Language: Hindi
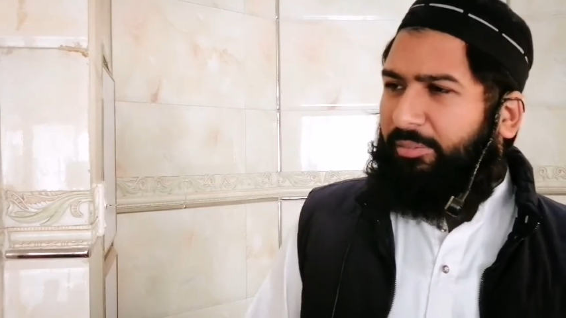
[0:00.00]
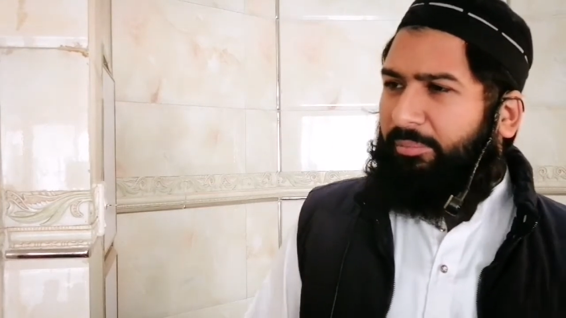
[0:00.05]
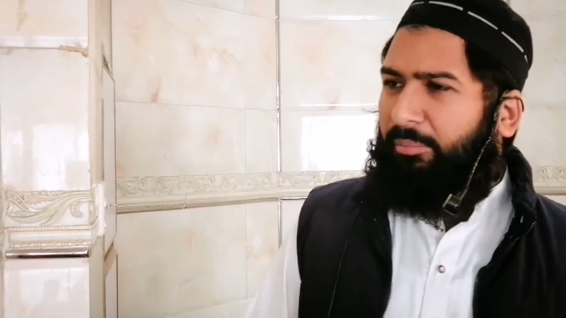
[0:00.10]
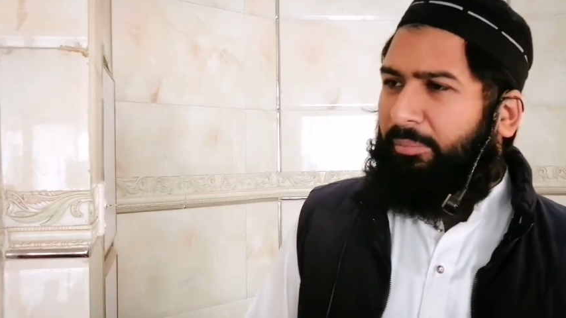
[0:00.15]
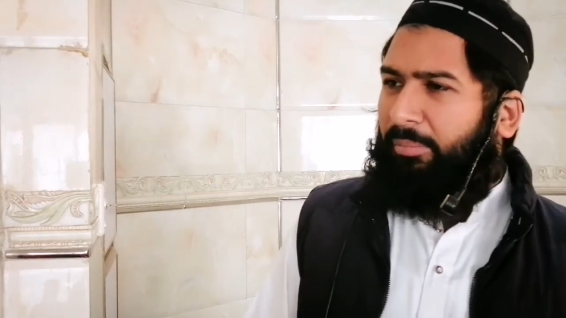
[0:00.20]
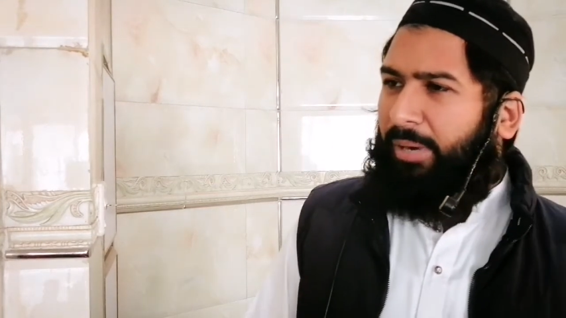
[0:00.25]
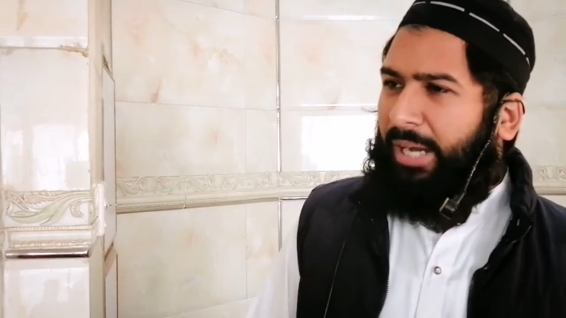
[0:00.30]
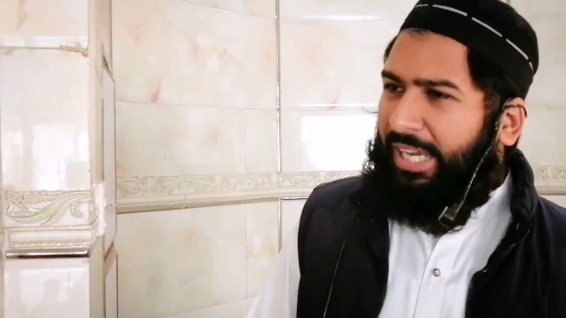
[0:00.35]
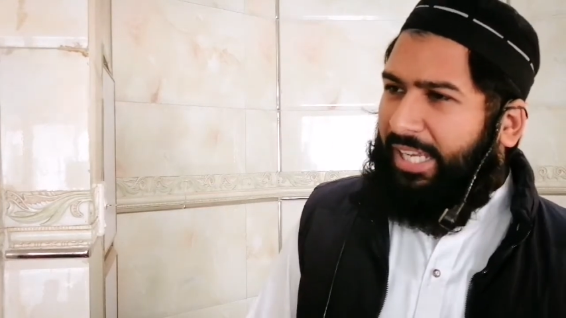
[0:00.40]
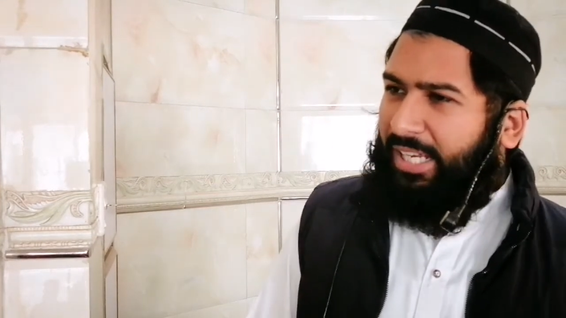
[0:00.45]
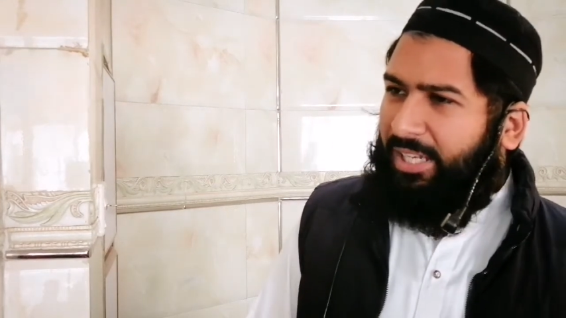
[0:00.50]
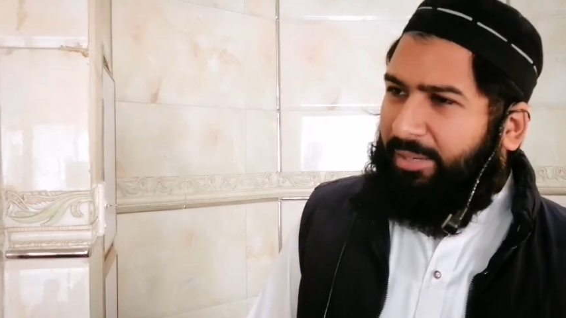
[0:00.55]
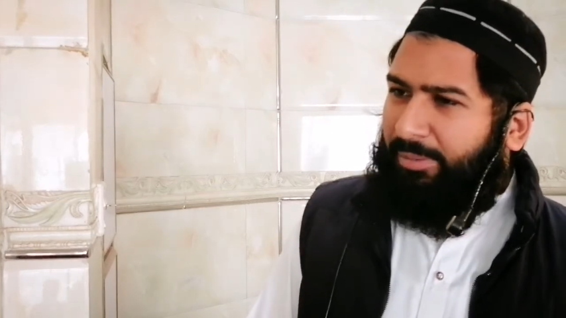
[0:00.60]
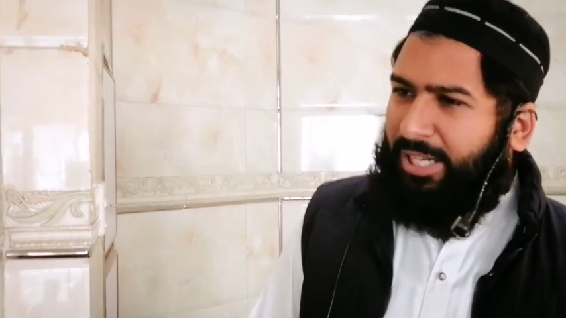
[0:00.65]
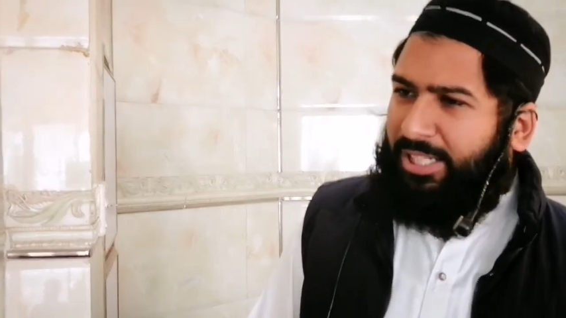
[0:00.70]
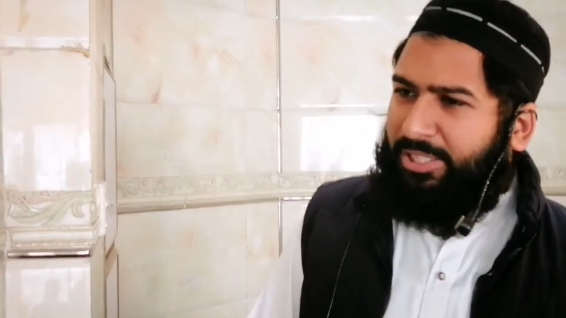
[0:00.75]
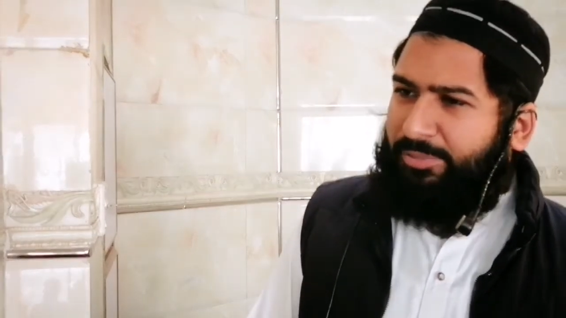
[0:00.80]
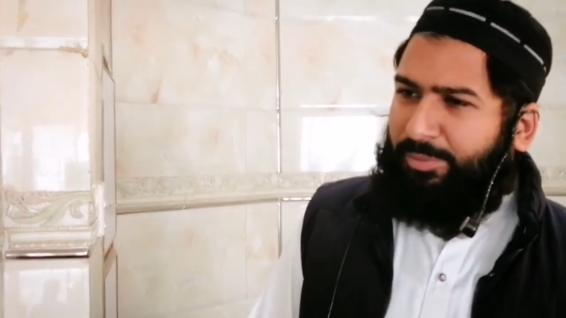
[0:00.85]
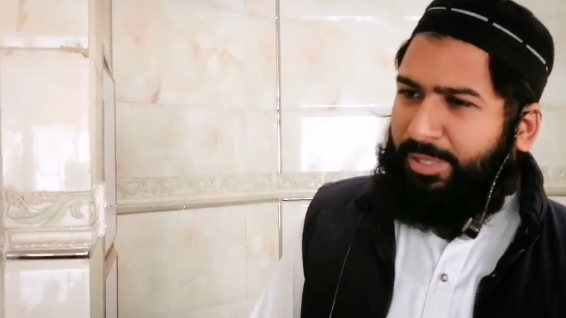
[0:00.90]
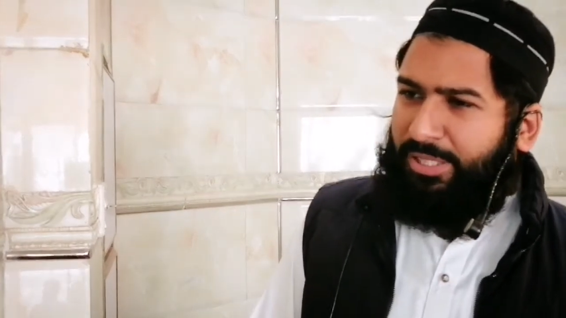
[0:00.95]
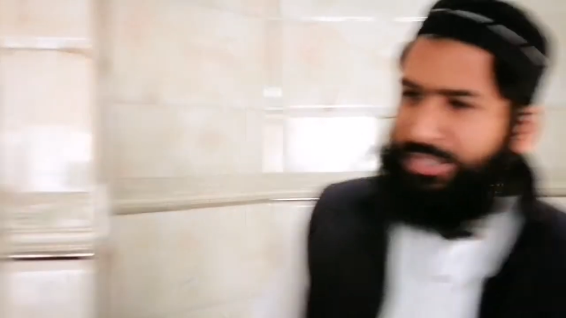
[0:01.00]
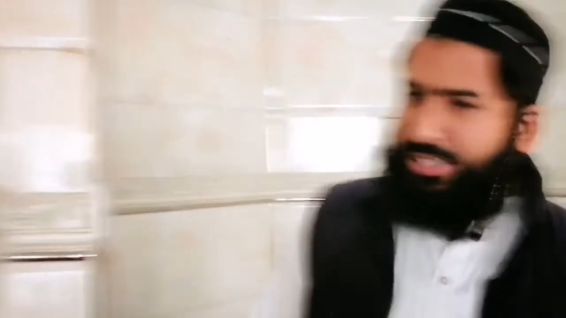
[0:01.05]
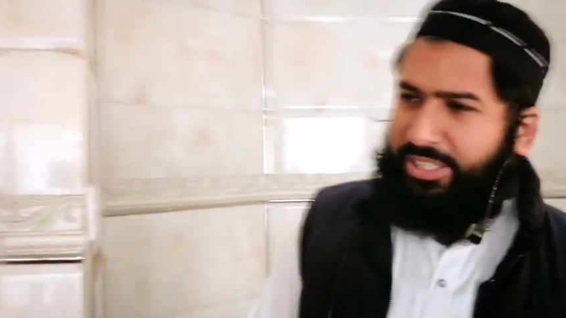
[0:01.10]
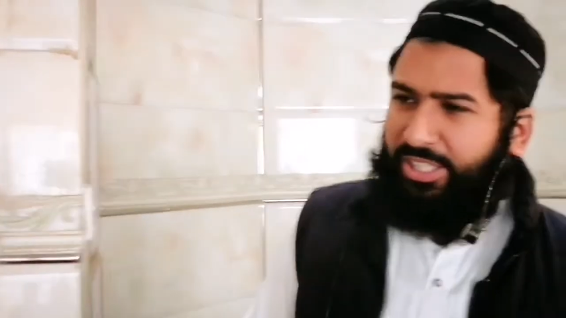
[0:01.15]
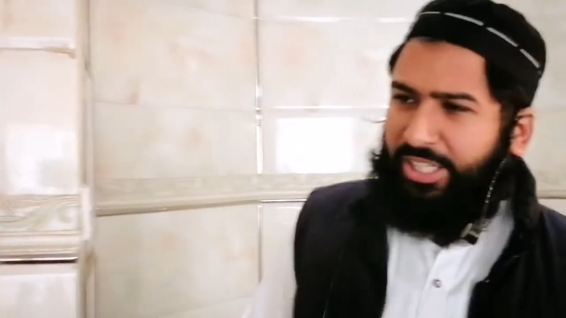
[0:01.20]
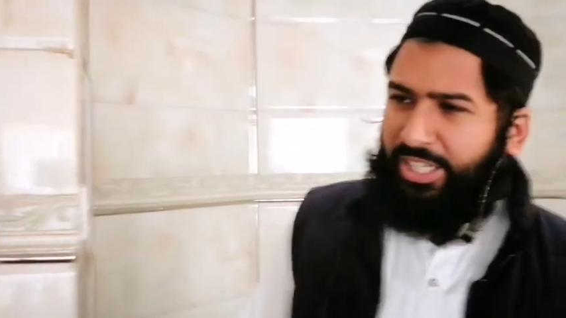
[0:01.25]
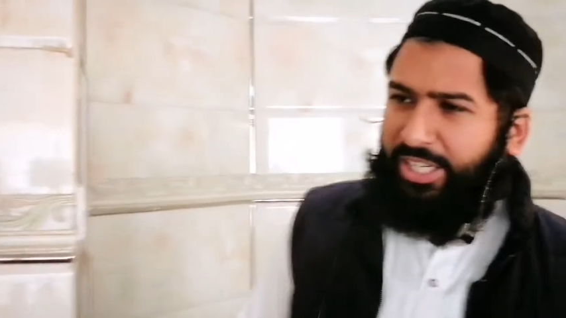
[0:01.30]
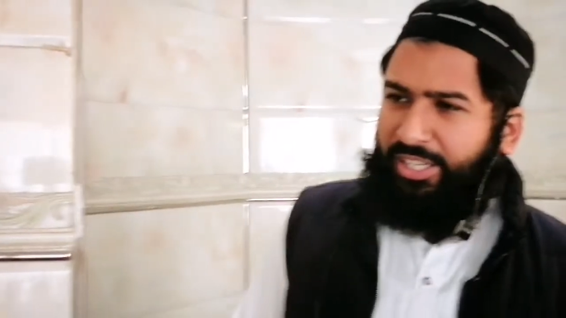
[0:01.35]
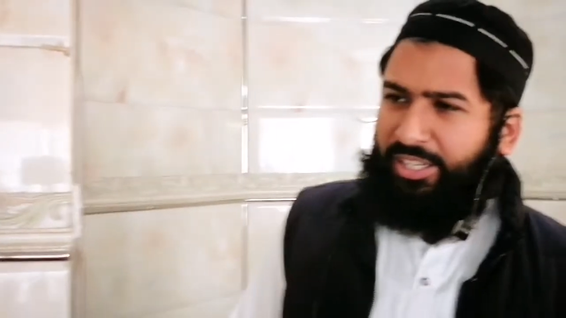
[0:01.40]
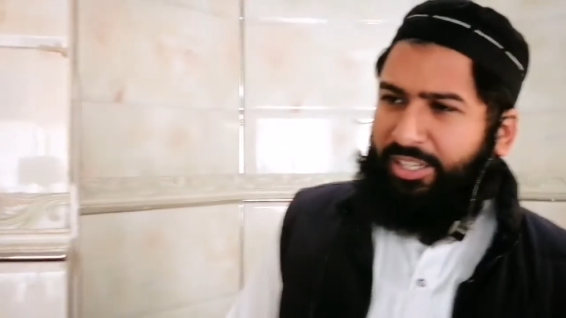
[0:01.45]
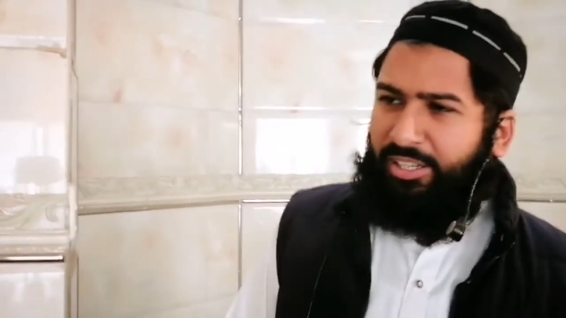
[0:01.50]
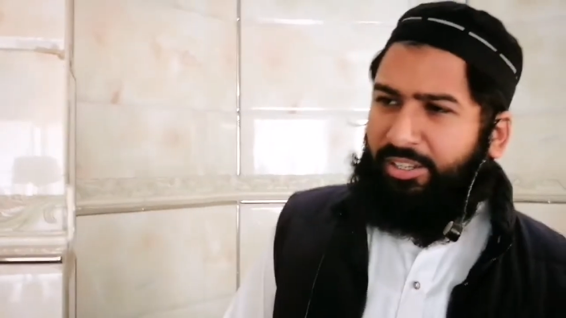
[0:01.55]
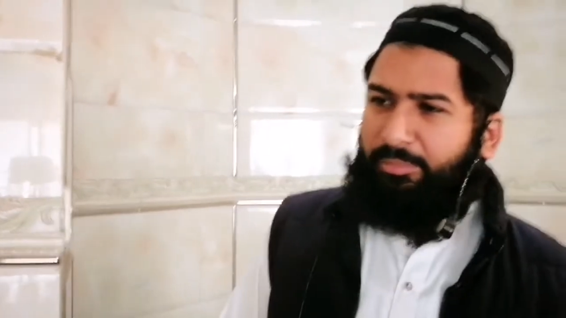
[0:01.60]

माएँ नमाज़ पढ़ती हैं